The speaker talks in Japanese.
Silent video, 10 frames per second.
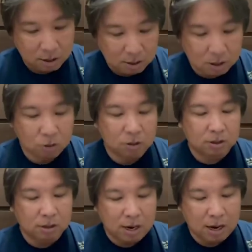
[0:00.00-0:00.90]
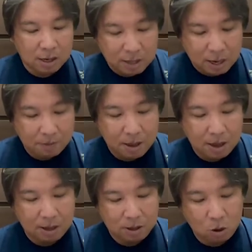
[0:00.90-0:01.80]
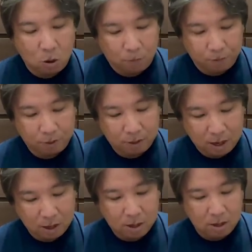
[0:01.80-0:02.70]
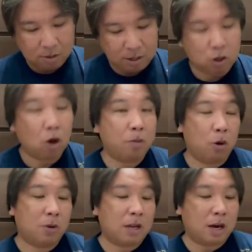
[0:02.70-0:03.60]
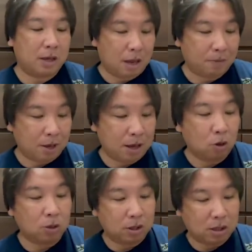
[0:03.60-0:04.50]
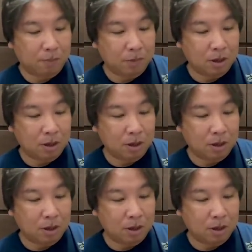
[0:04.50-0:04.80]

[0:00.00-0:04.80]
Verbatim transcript: で、その中で、えー、今日、ね、日曜日行われた、え巨人戦、